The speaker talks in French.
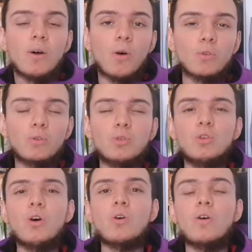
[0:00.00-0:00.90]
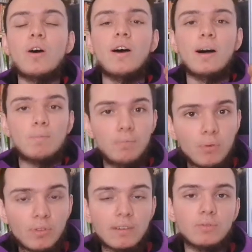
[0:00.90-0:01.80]
en se donnant encore
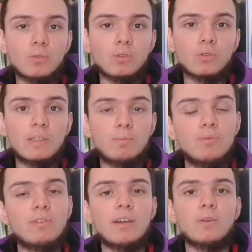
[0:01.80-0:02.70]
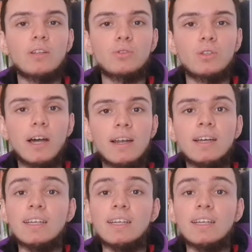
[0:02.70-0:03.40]
plus à fond que ce qu'ils pouvaient faire en National.